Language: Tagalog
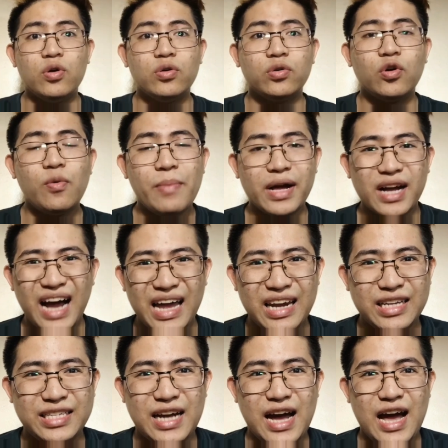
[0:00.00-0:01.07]
gumagana
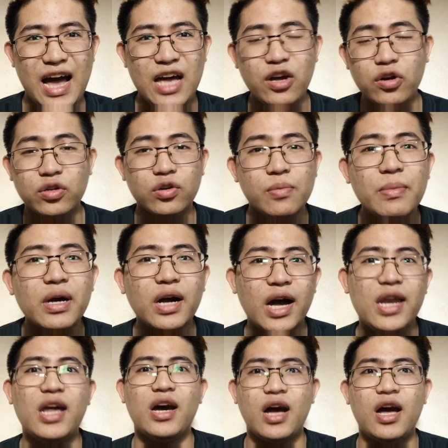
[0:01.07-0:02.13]
siya. Ayun,
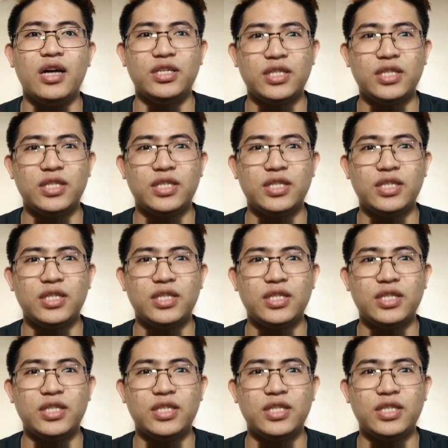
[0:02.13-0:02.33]
gumagana nga siya.